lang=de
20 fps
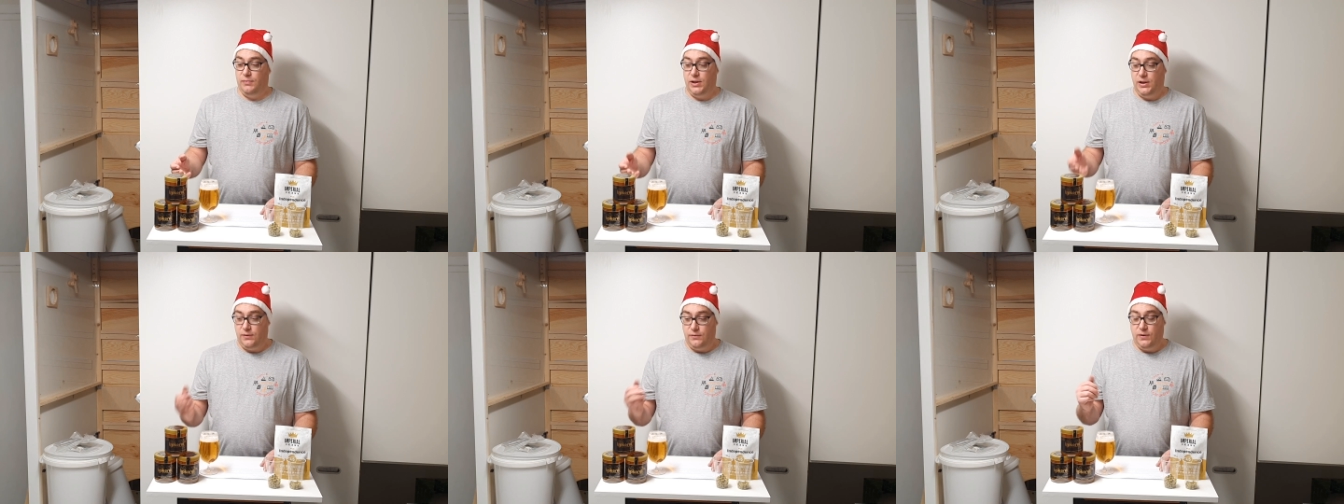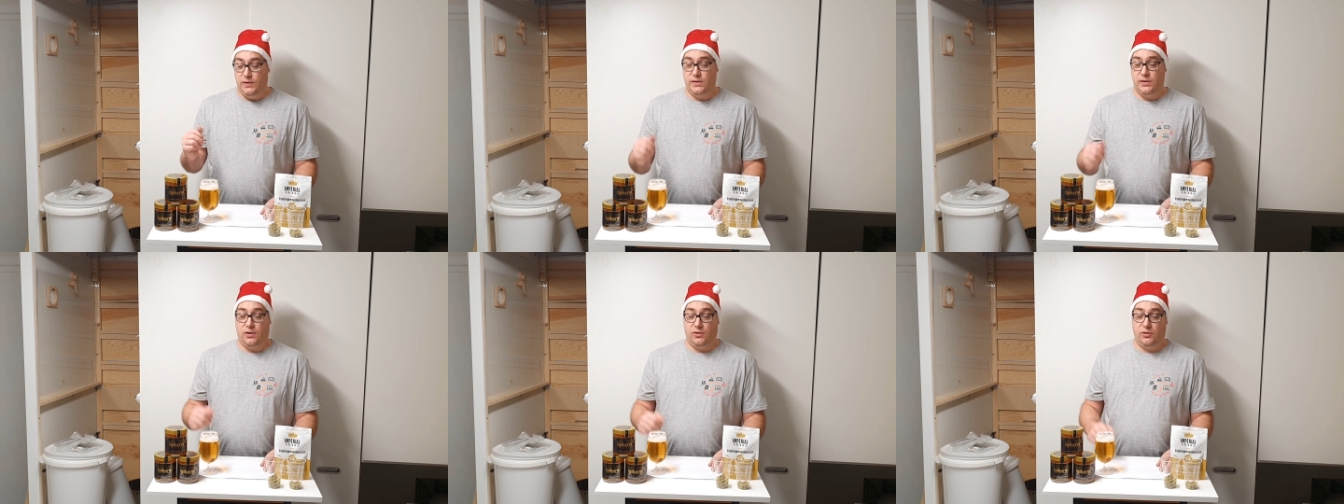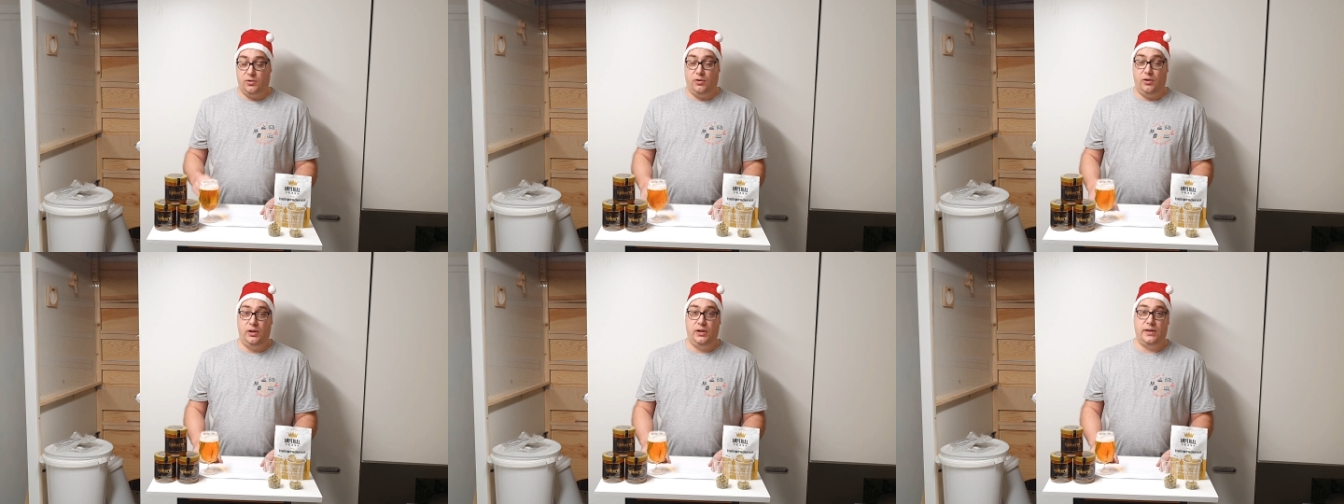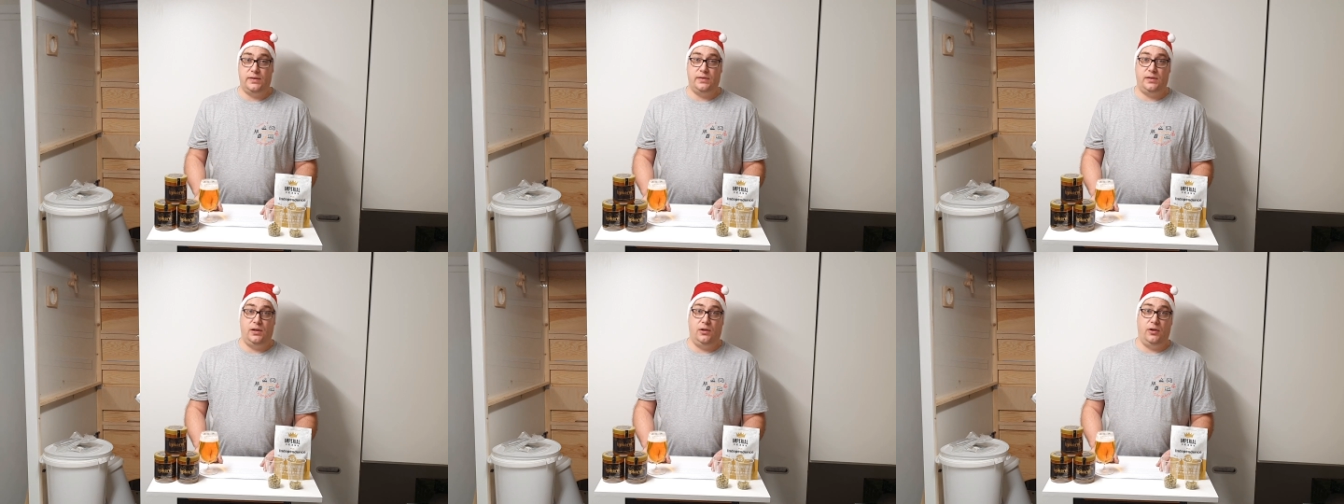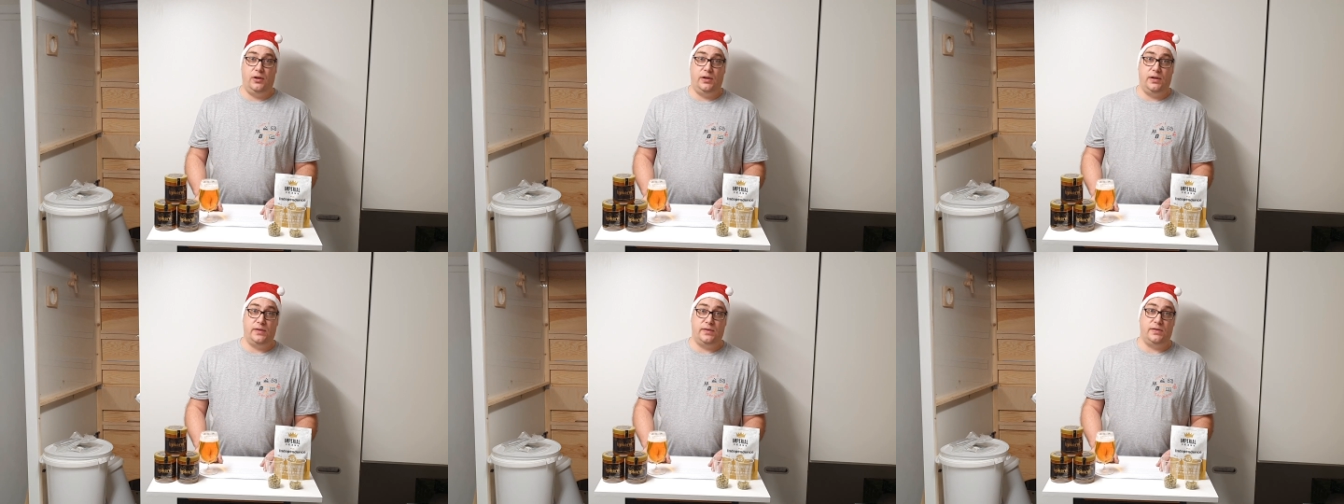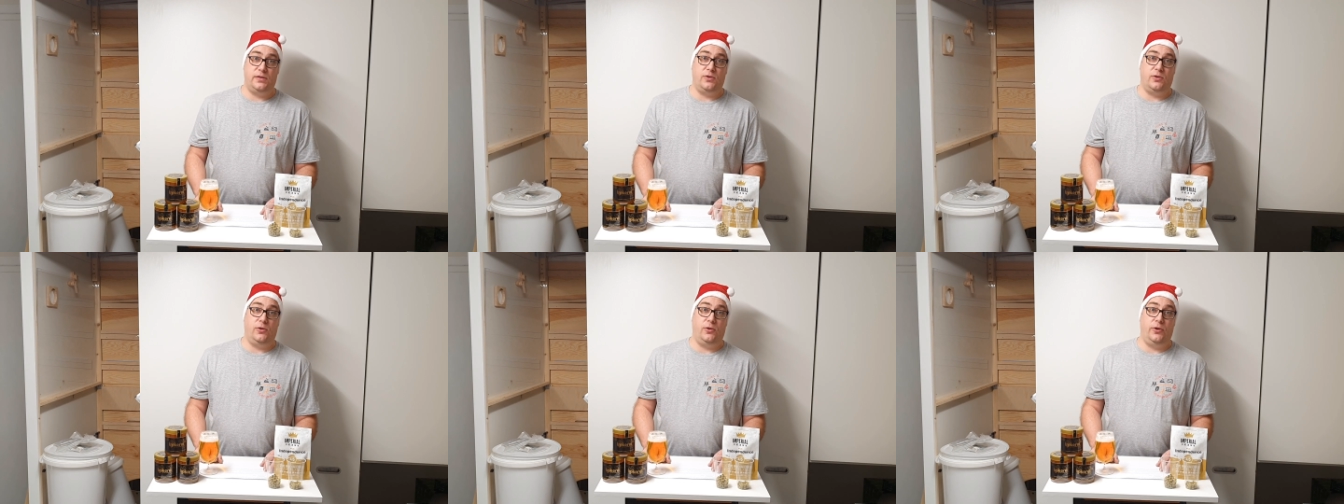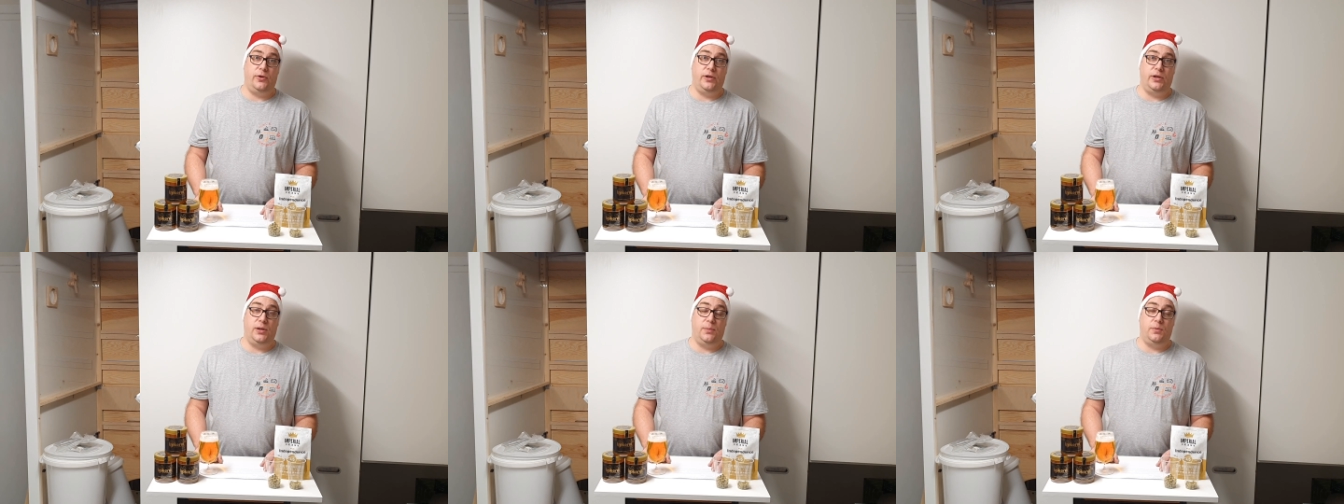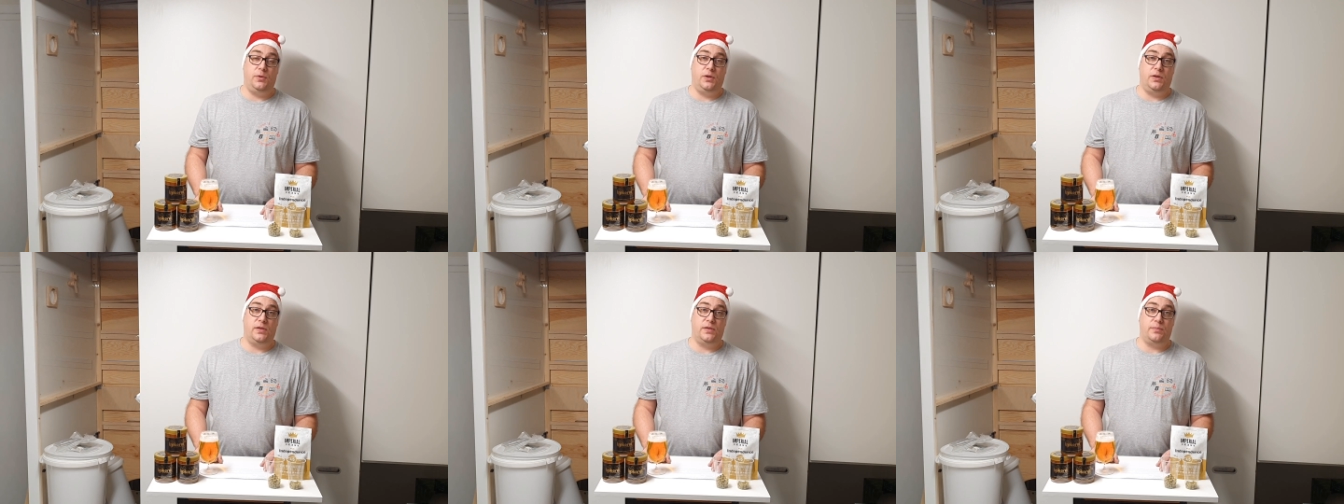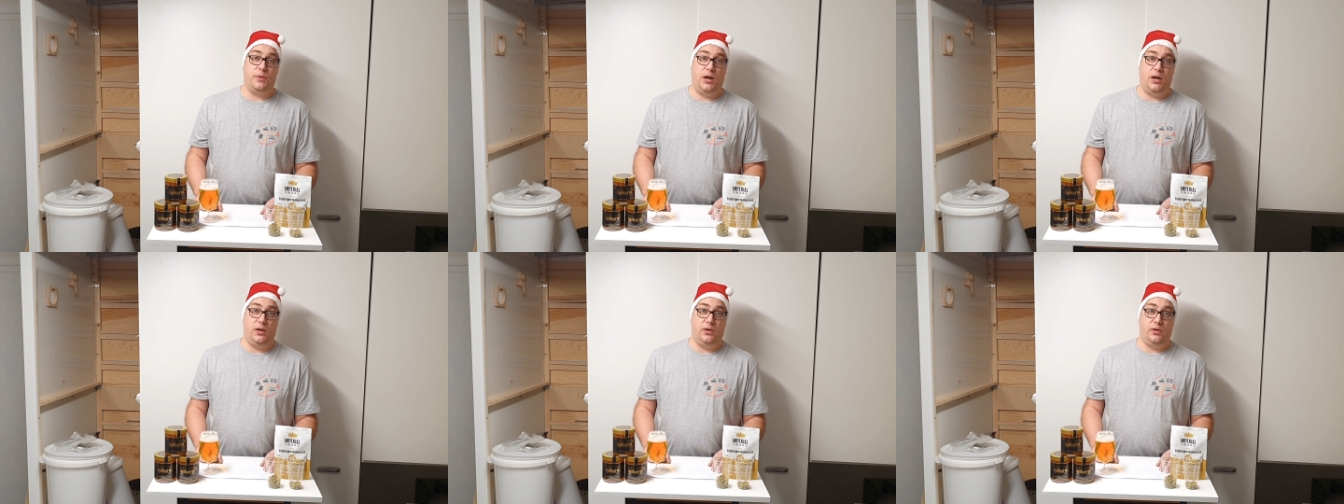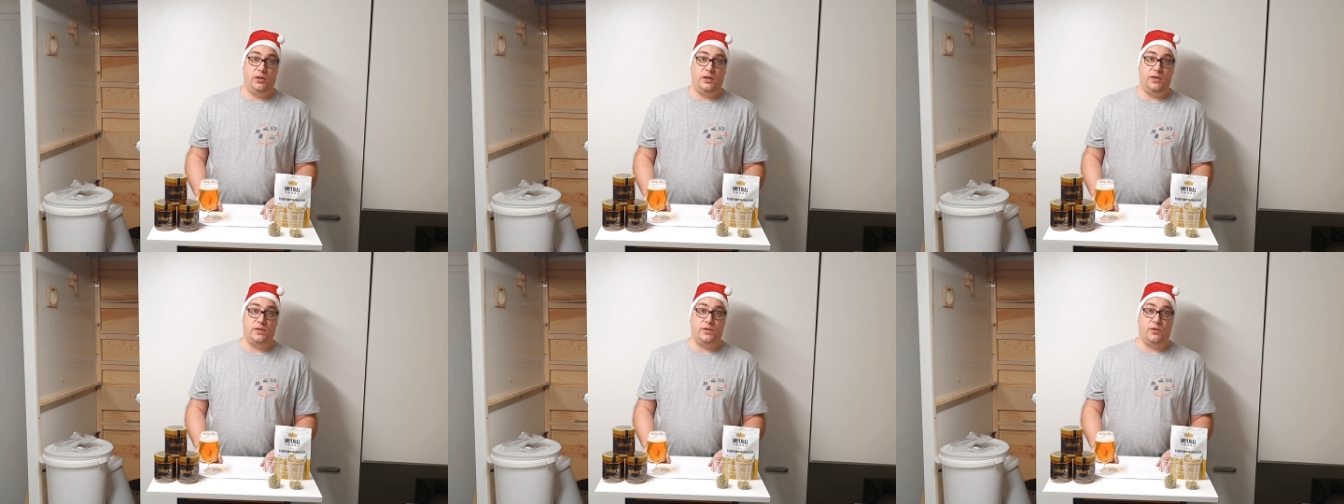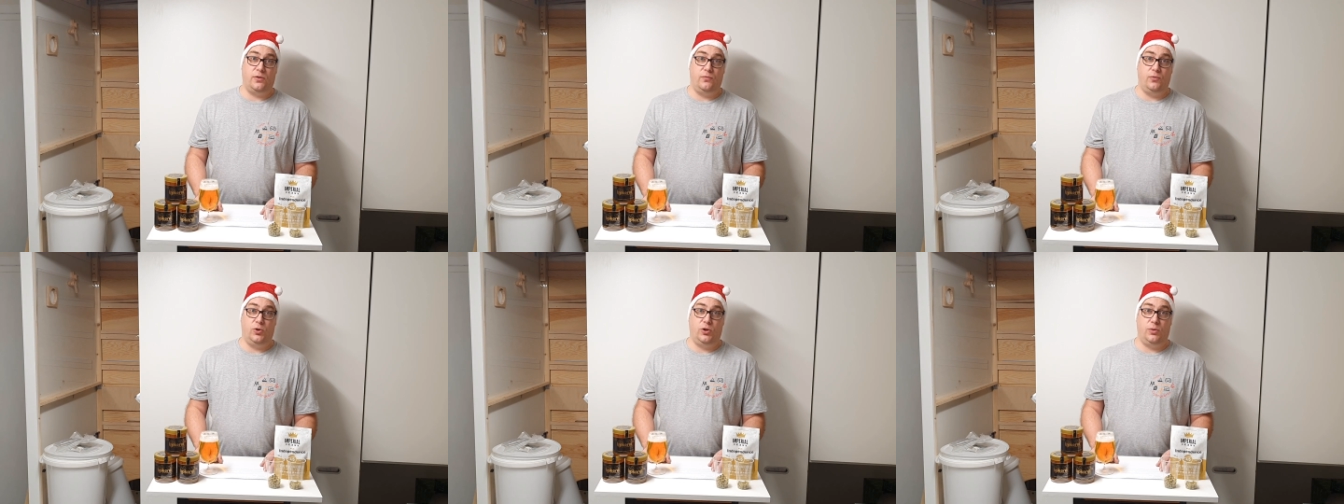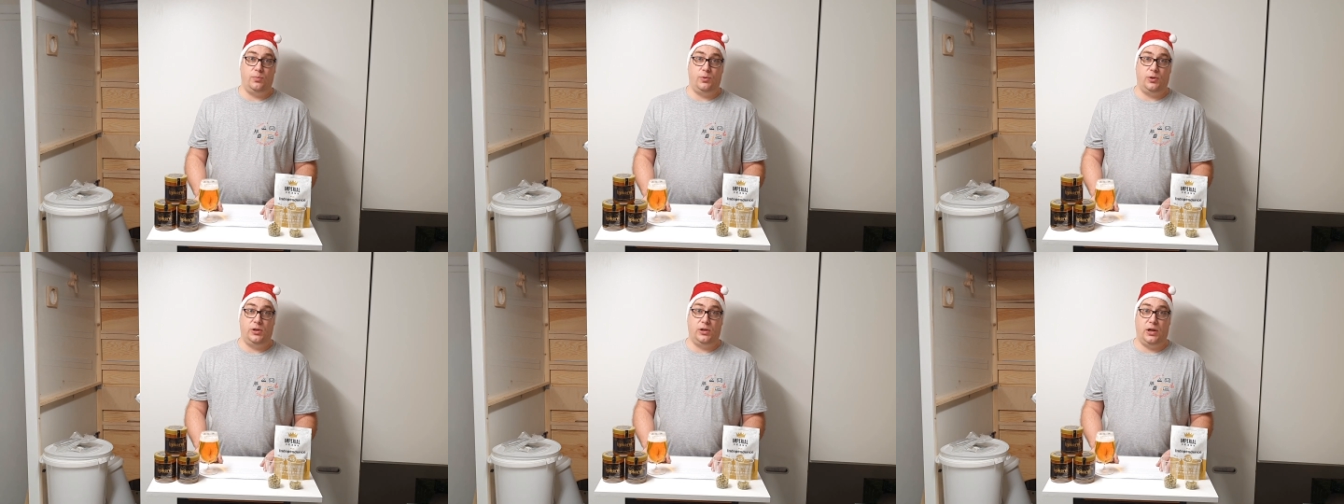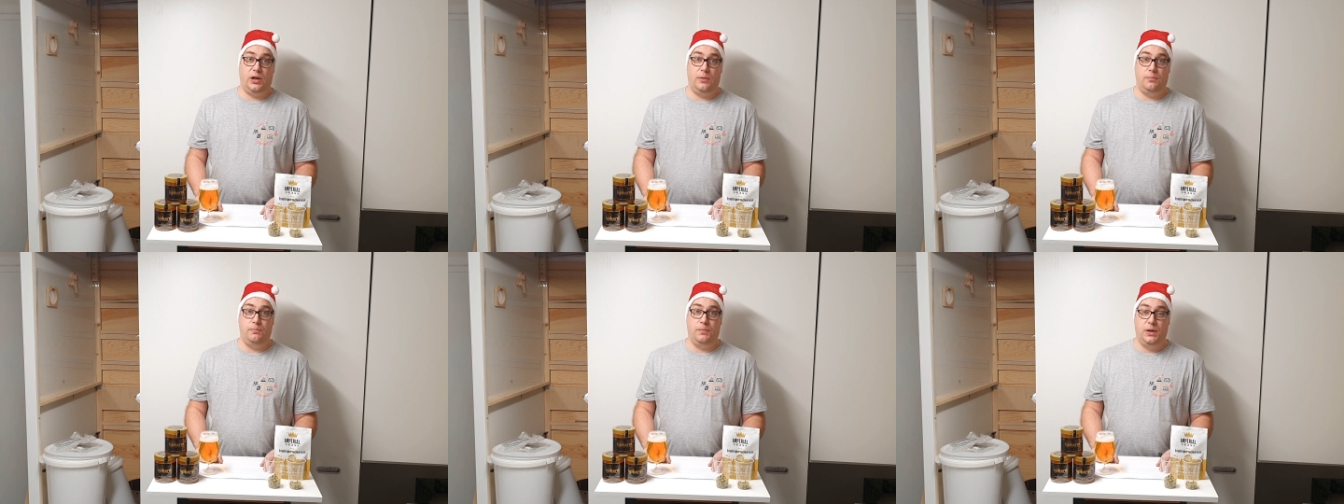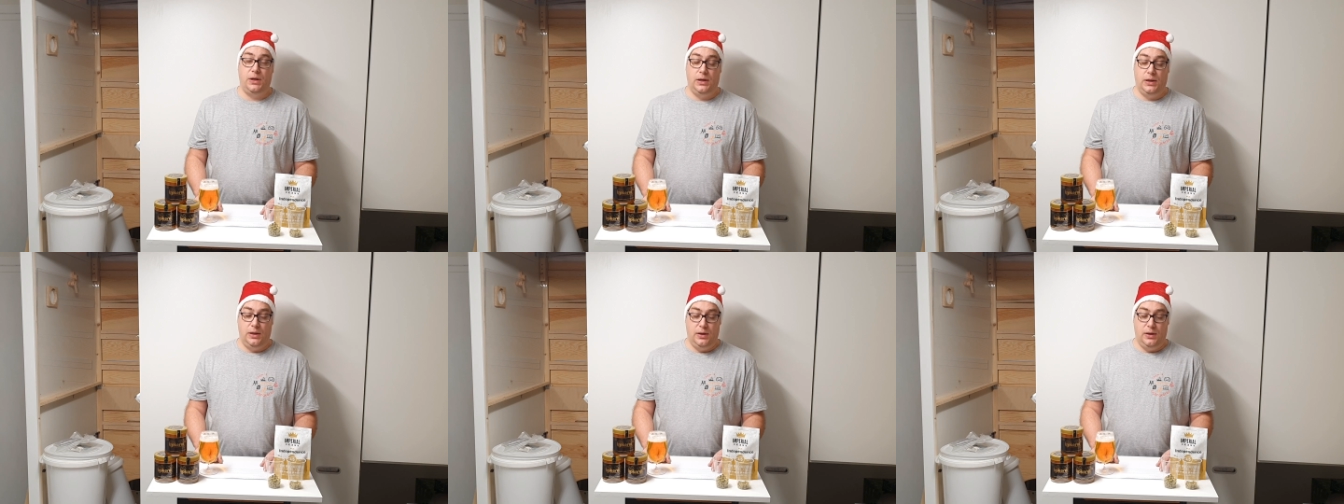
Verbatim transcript: ich finde es auch toll, dass, die Leute, dass es noch Leute gibt, die das machen, die das noch wirklich betreiben,